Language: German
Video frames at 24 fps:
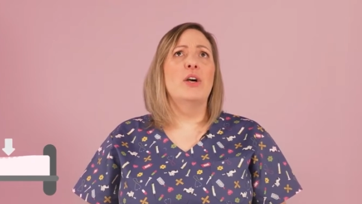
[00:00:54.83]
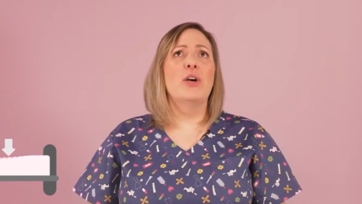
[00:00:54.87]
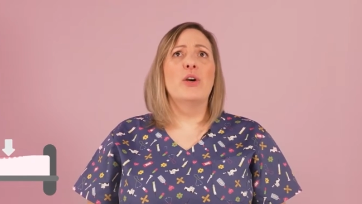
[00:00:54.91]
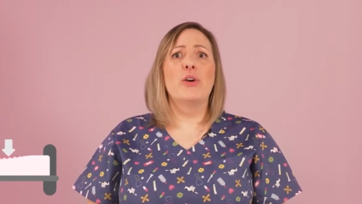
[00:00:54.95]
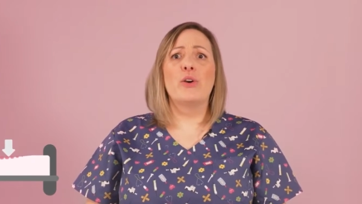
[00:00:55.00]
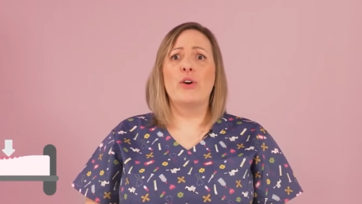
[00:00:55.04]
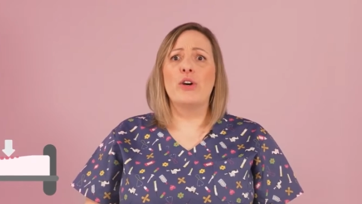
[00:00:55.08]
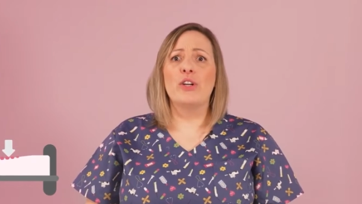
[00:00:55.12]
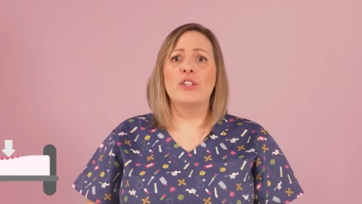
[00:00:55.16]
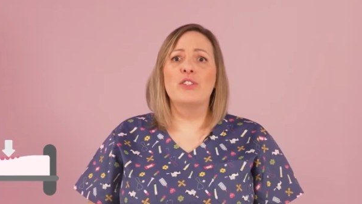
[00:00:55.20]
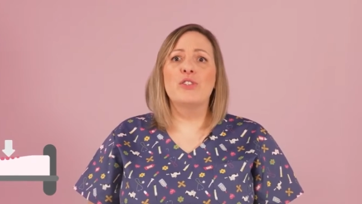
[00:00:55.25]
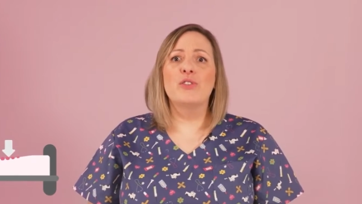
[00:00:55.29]

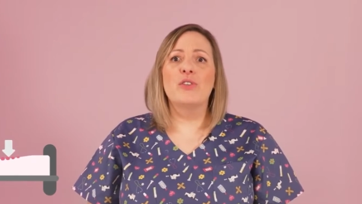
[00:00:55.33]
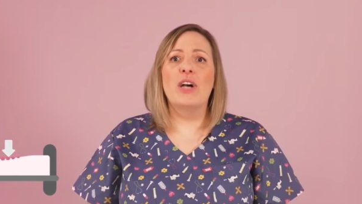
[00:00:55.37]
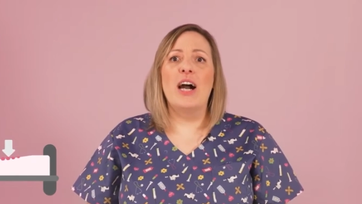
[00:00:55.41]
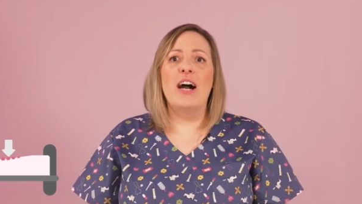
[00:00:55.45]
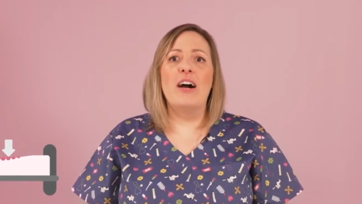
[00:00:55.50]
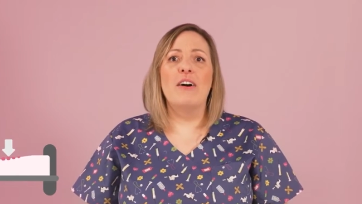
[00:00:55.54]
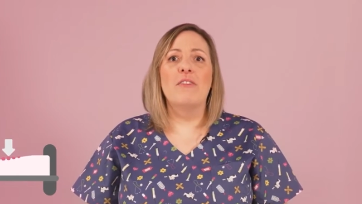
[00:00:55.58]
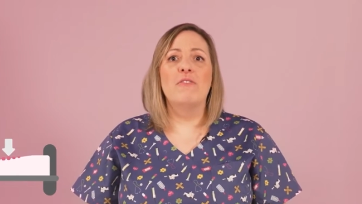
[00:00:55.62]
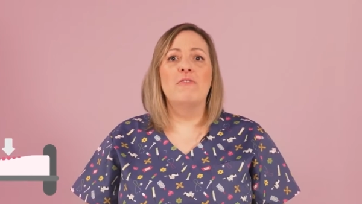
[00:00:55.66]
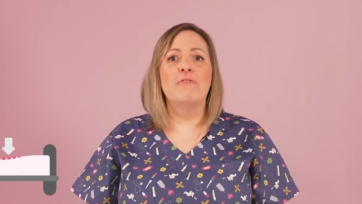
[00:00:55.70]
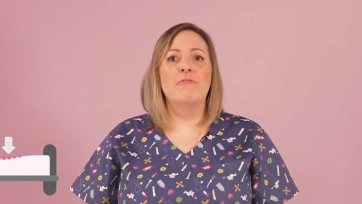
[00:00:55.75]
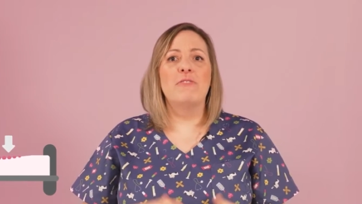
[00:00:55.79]
können
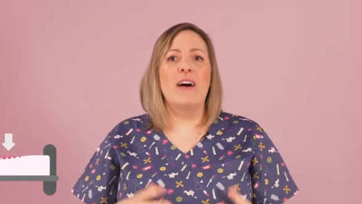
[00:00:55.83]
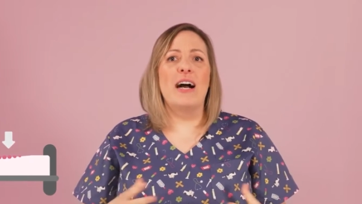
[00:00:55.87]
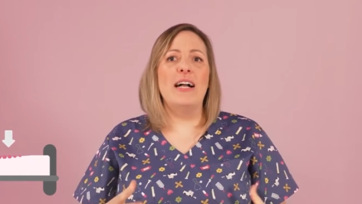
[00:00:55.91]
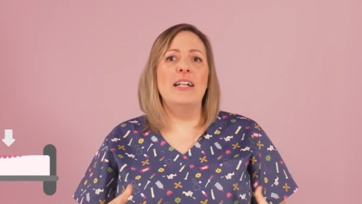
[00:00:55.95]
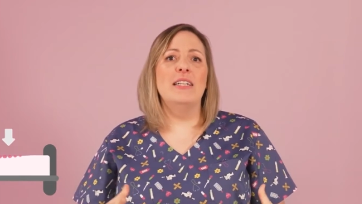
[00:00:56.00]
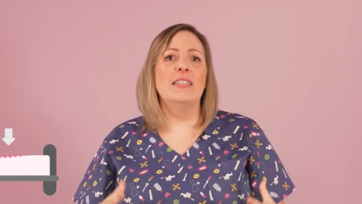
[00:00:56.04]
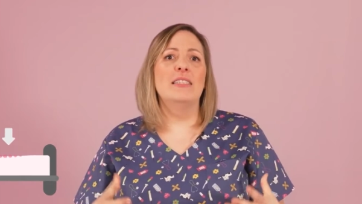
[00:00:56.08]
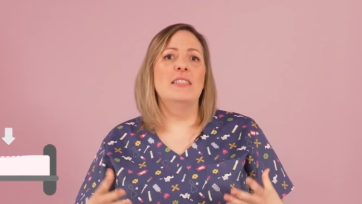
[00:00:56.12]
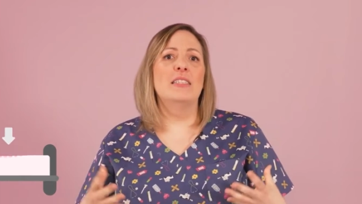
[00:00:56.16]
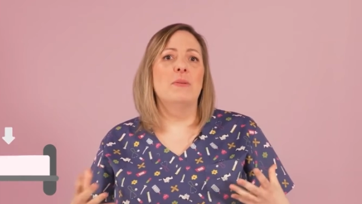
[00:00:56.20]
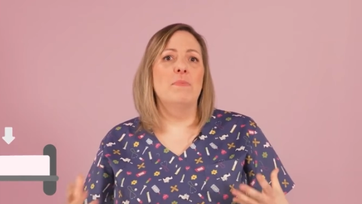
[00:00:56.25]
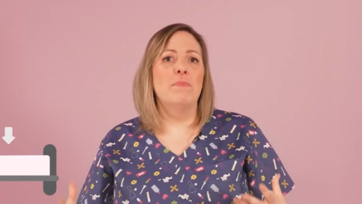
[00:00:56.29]
sogar
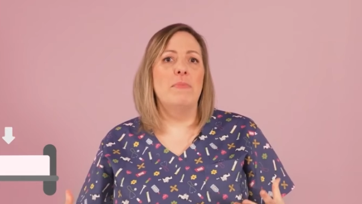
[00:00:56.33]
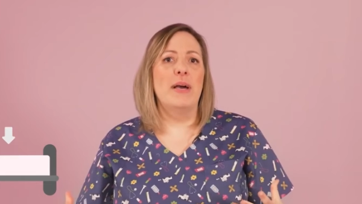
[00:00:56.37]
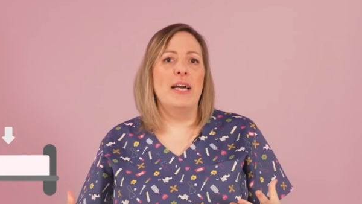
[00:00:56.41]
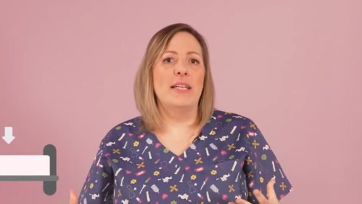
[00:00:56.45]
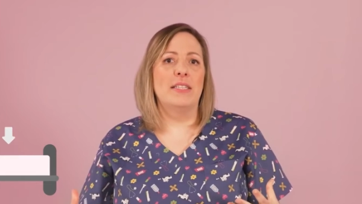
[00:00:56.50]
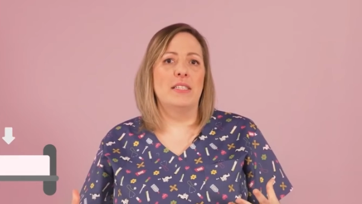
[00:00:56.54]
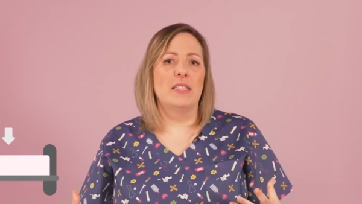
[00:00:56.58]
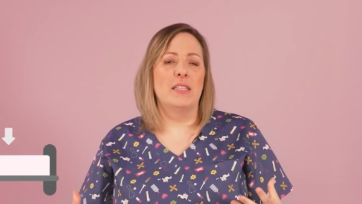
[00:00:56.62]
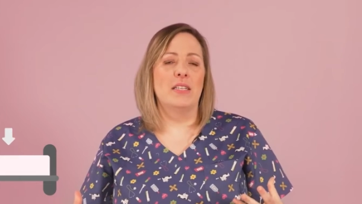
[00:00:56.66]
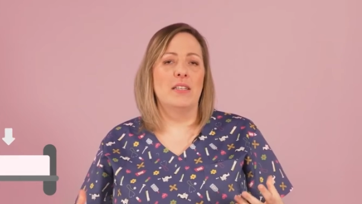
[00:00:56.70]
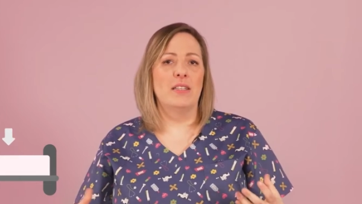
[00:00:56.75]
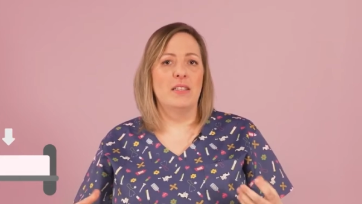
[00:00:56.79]
Falten im
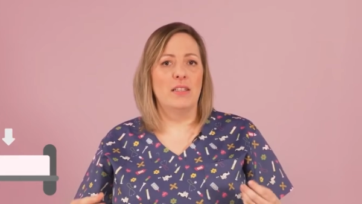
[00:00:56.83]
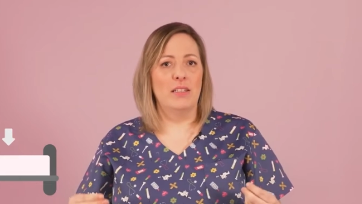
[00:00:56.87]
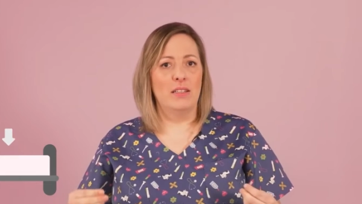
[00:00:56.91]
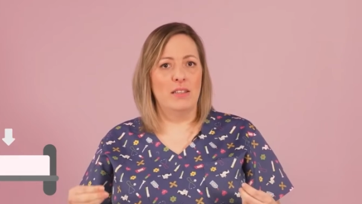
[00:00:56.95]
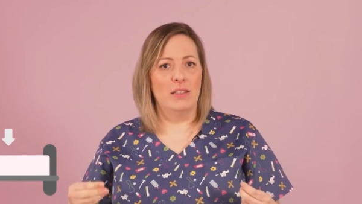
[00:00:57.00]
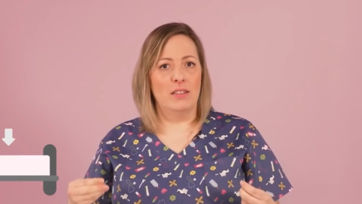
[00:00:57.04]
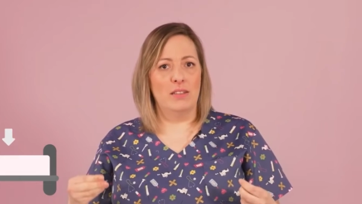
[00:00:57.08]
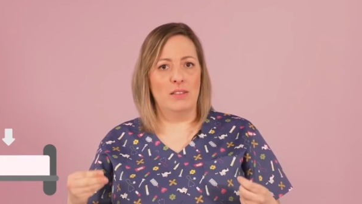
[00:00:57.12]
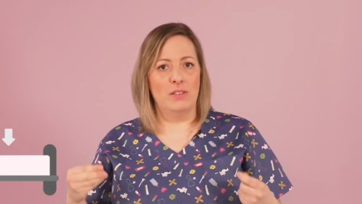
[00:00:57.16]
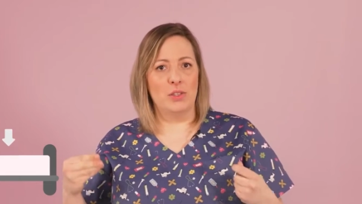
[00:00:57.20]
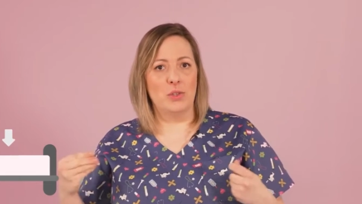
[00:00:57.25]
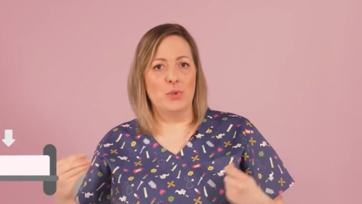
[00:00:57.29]
Bett
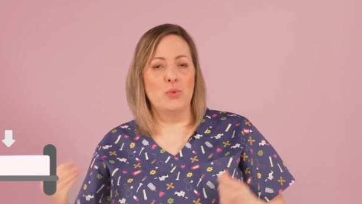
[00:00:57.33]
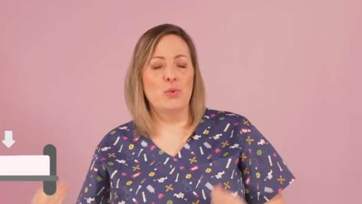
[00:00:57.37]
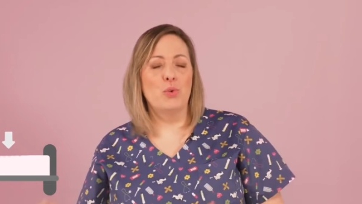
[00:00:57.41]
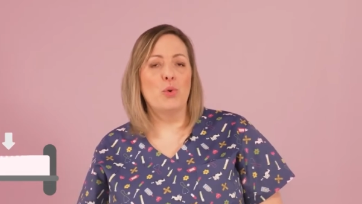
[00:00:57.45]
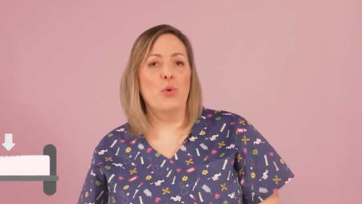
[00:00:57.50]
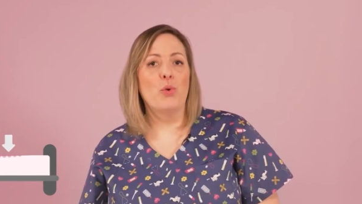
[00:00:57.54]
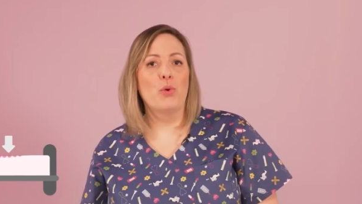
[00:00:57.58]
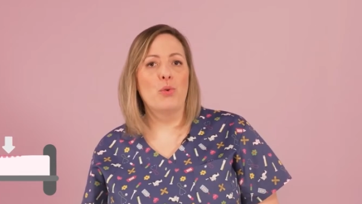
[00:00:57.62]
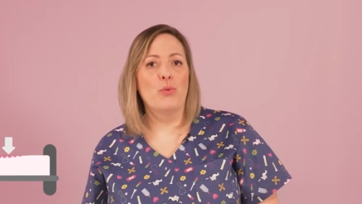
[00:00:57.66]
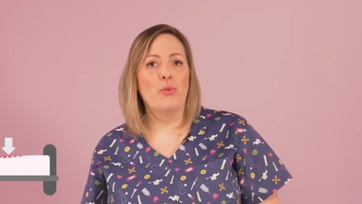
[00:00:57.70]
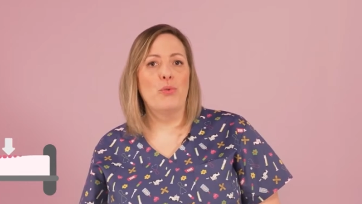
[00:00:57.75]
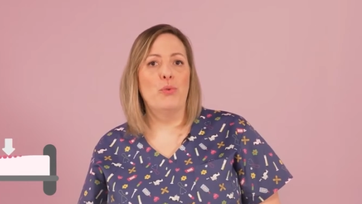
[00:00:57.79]
zu
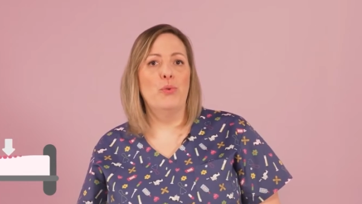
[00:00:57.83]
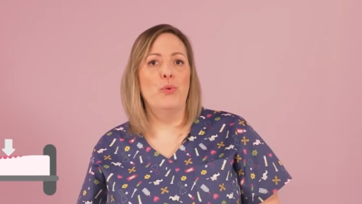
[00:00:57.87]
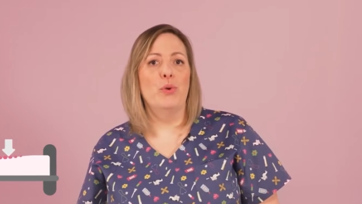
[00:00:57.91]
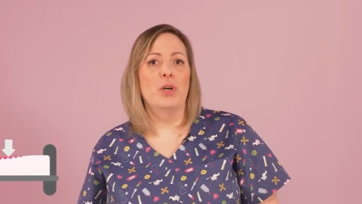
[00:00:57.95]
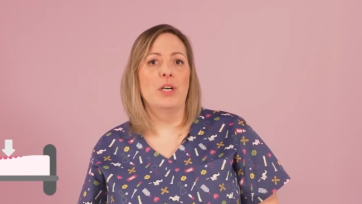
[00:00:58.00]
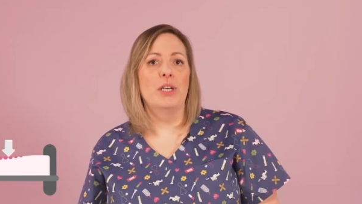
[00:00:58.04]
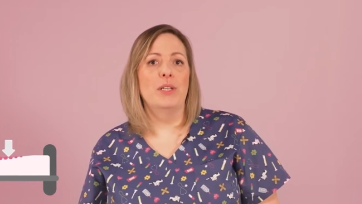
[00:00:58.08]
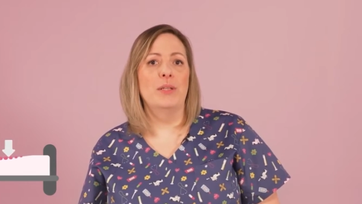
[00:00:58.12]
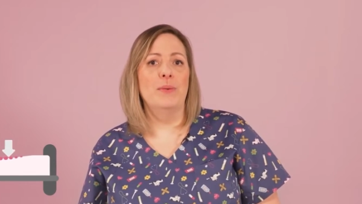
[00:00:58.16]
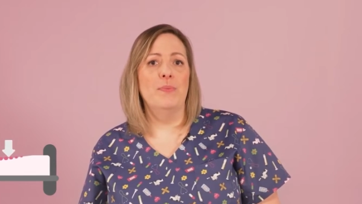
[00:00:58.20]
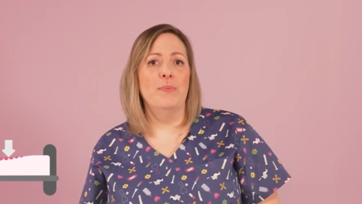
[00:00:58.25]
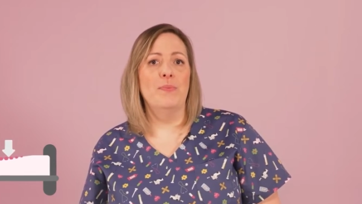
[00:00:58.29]
Druck
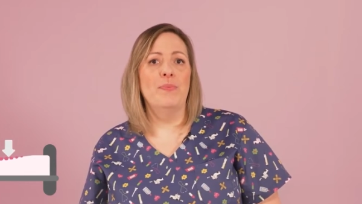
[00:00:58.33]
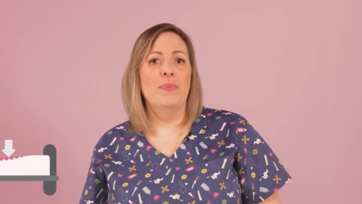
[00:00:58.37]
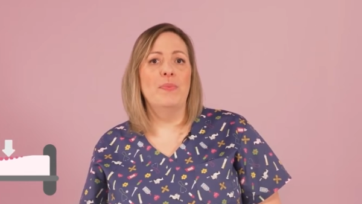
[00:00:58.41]
führen